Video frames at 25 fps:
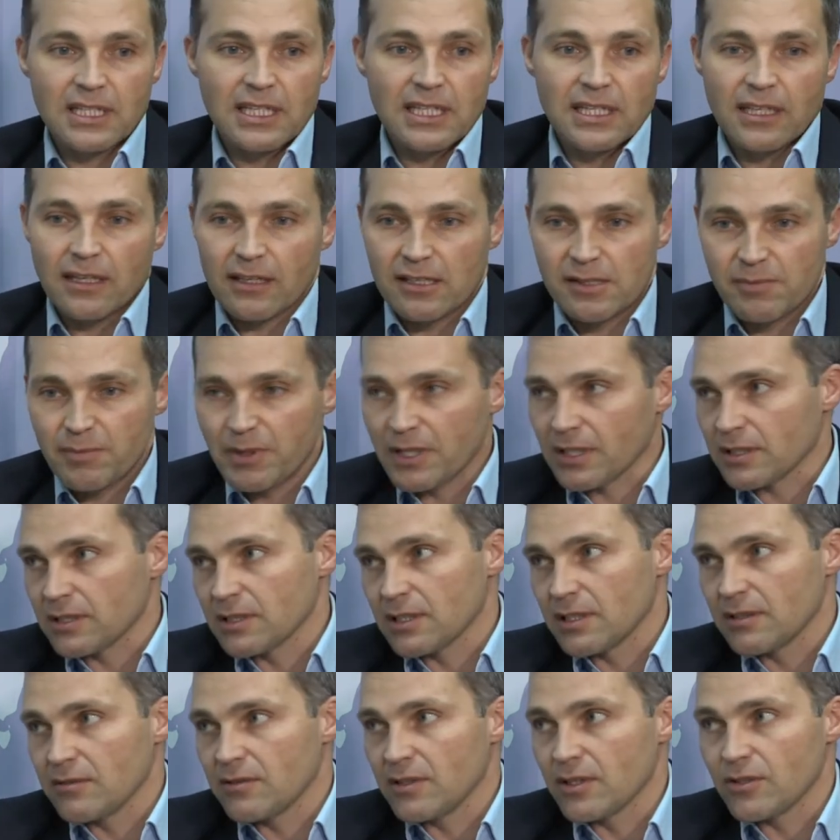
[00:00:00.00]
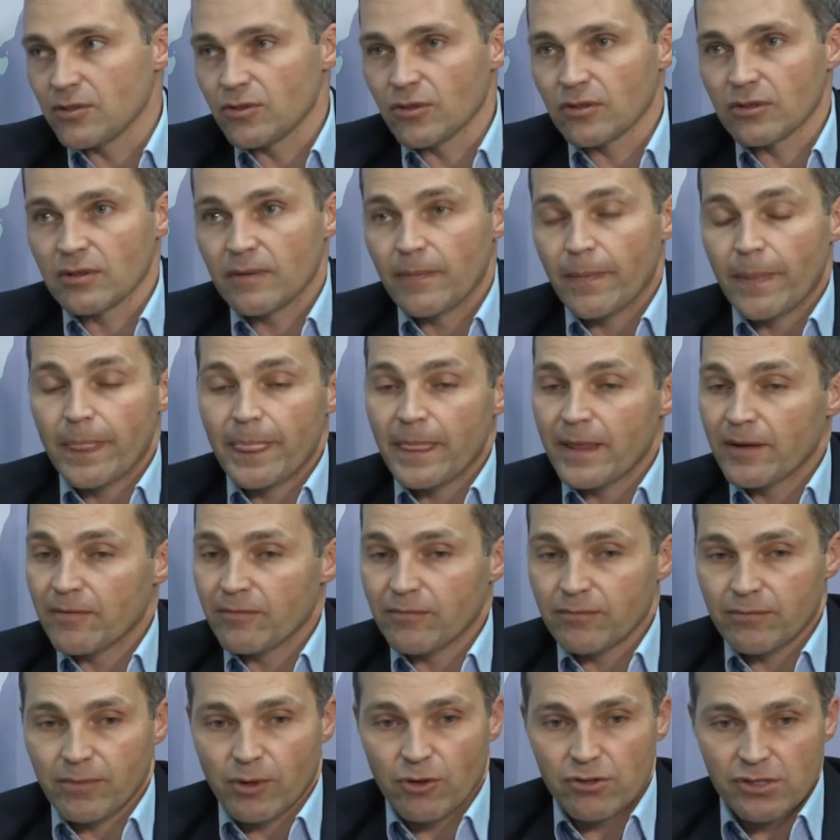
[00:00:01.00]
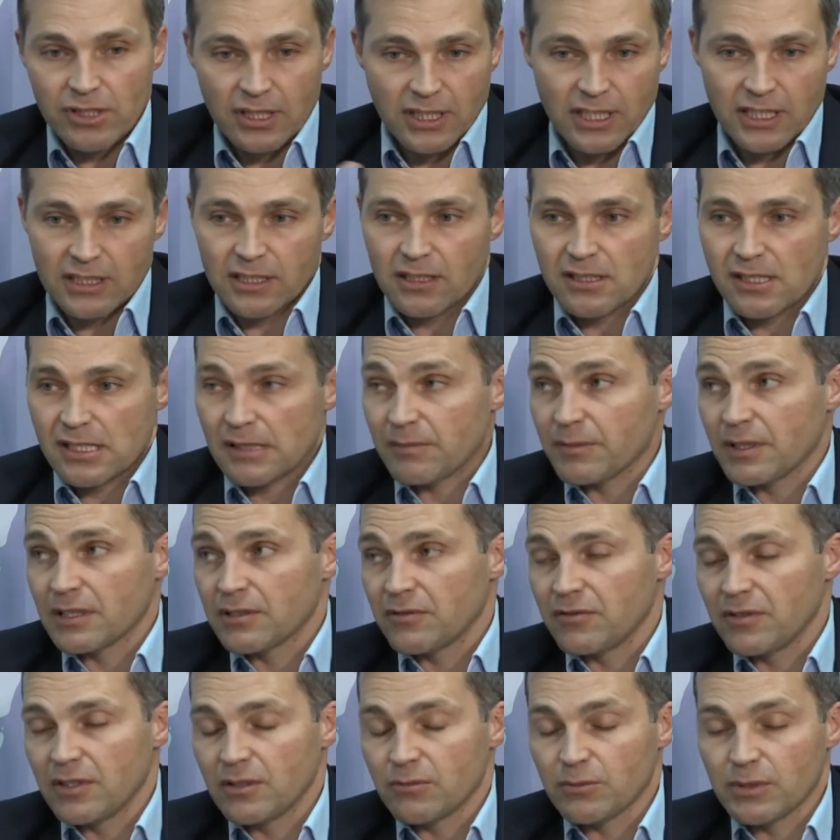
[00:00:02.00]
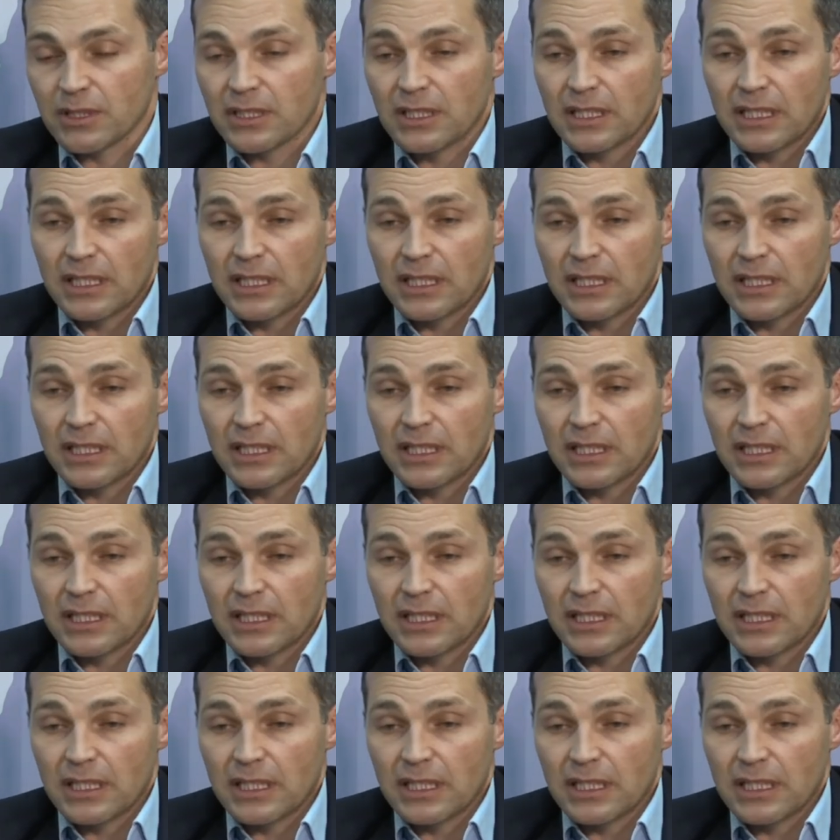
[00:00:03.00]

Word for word: экспертные видео, просто хотят снимать фильмы.